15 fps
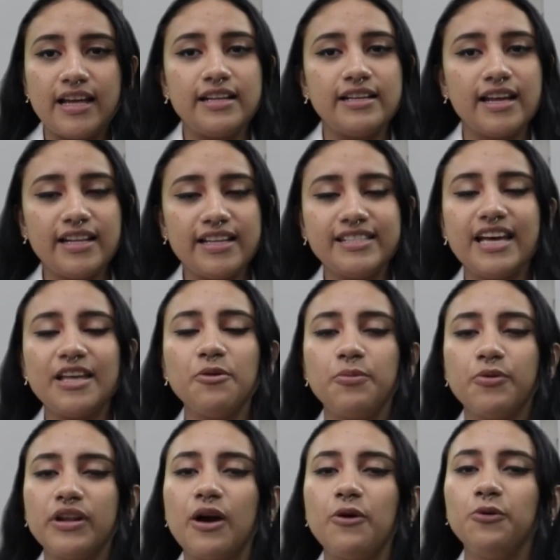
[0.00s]
realizado
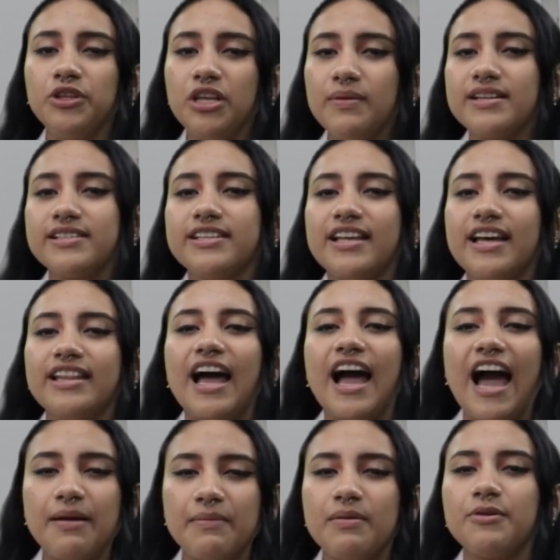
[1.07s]
por la Universidad
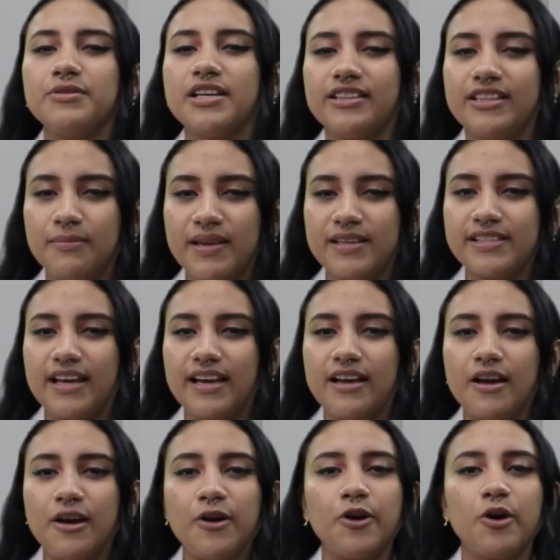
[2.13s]
Jaime Bausatimesa
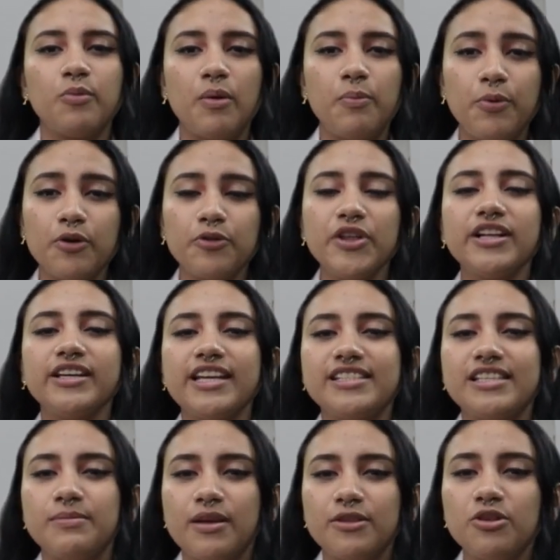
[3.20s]
como aporta al
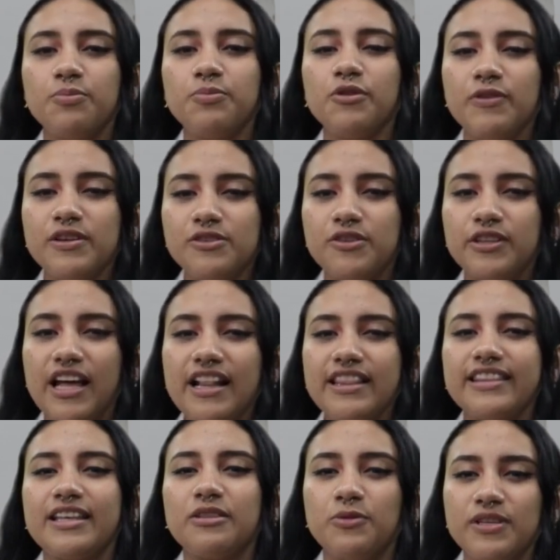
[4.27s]
crecimiento
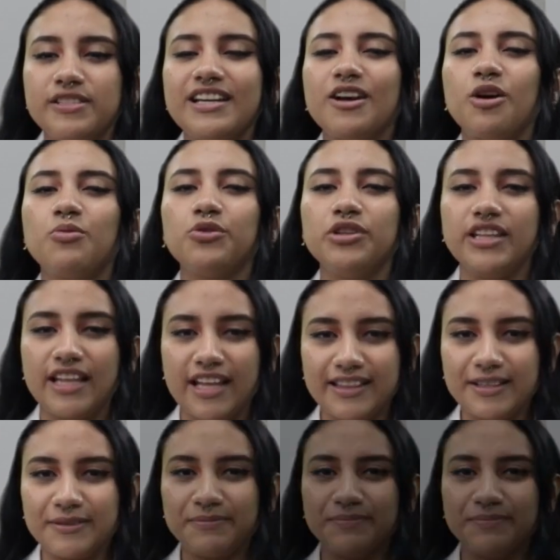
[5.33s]
profesional de nuestra comunidad.